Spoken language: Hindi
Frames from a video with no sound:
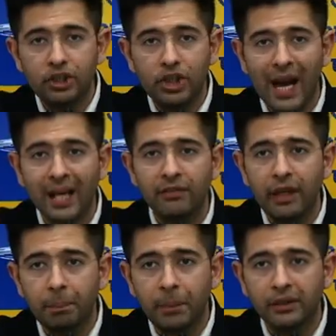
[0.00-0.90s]

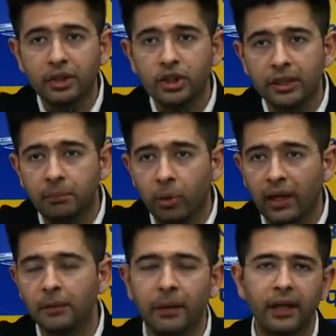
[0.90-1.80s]
पिचानवे प्रतिशत
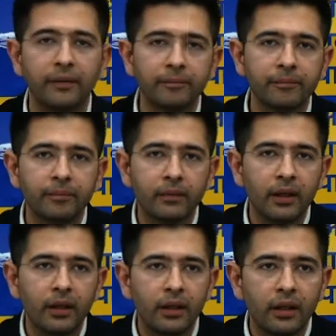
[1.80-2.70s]
मुकदमे
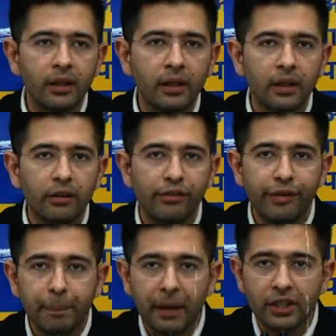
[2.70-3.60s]

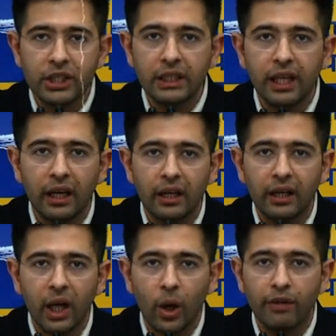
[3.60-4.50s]
विपक्षी दल
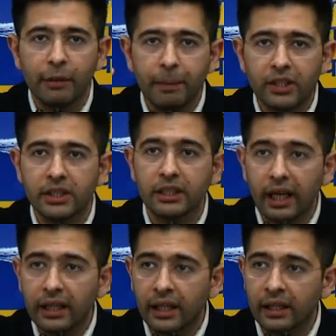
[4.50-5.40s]
और विपक्षी
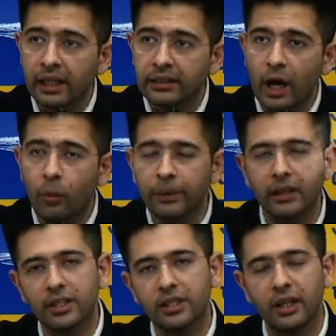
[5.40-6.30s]
दल के नेताओं पर
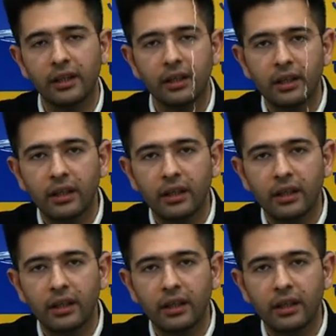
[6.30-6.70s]
दर्ज करे